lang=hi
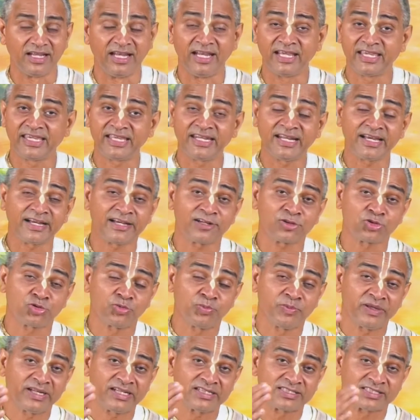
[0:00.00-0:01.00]
लेकिन अगर
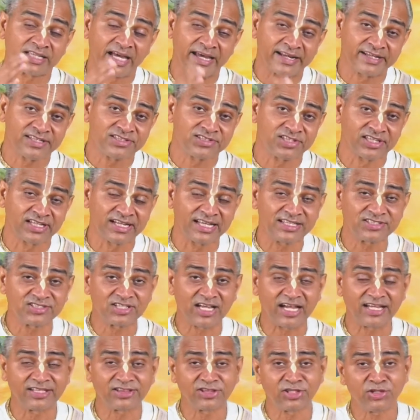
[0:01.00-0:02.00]
तुम मेरी सारी सेना
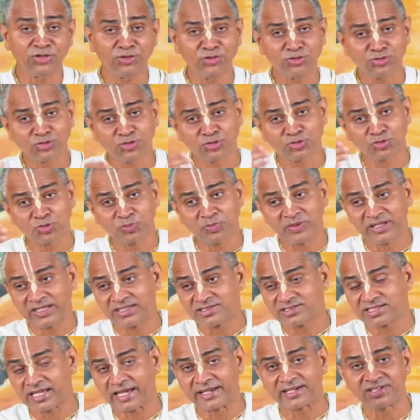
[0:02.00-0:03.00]
चाहते हो तो तुम
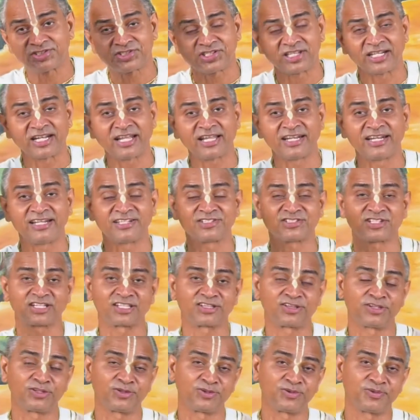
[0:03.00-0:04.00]
मेरी सारी सेना ले
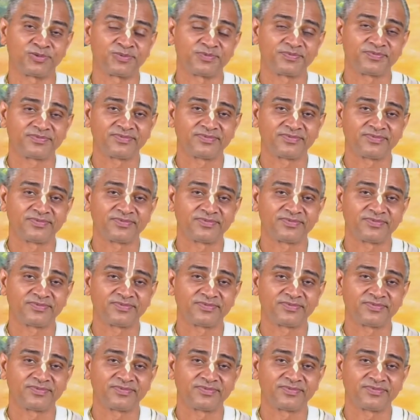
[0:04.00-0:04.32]
सकते हो